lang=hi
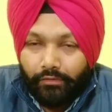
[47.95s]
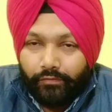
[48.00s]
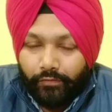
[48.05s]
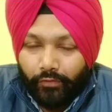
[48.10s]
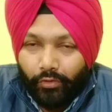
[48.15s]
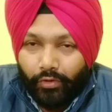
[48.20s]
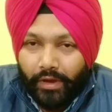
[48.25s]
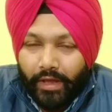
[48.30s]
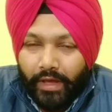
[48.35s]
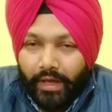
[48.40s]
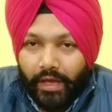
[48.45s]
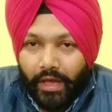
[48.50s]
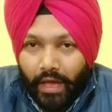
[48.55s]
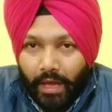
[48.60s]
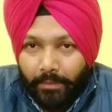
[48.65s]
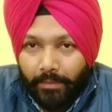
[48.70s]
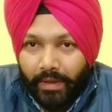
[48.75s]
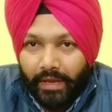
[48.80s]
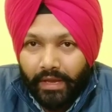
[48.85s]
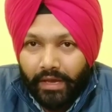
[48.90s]
फोन है
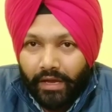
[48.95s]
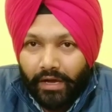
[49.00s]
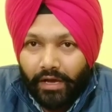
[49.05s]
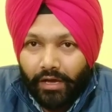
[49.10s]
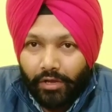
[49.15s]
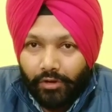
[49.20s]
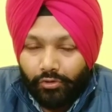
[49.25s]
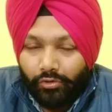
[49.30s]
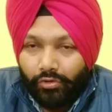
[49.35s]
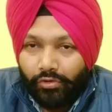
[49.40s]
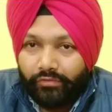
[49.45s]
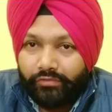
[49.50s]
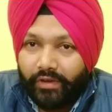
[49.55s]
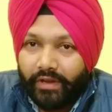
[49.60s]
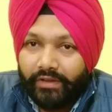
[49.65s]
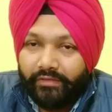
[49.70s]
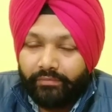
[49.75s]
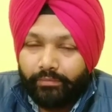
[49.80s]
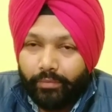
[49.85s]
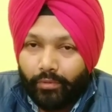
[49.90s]
एम आई का नोट
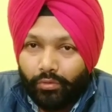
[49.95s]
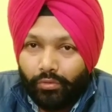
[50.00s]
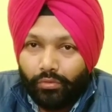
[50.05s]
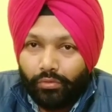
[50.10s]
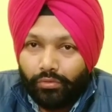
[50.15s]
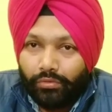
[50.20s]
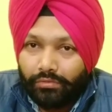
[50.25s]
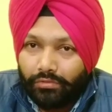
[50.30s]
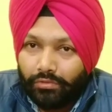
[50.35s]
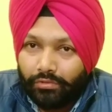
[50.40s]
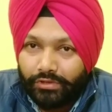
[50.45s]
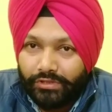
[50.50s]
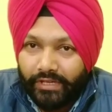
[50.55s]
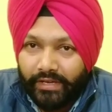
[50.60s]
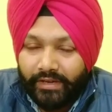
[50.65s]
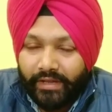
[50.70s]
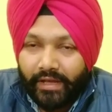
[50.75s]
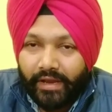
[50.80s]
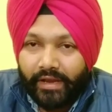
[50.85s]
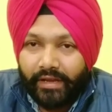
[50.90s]
फाइव प्रो तो ये
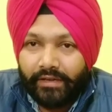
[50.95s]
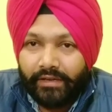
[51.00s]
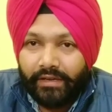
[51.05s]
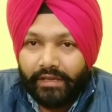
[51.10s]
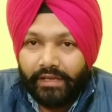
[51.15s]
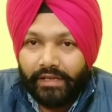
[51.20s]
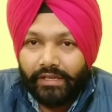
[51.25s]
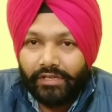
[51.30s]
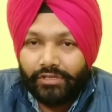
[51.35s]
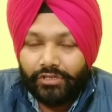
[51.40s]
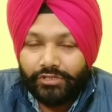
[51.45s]
डायरेक्टली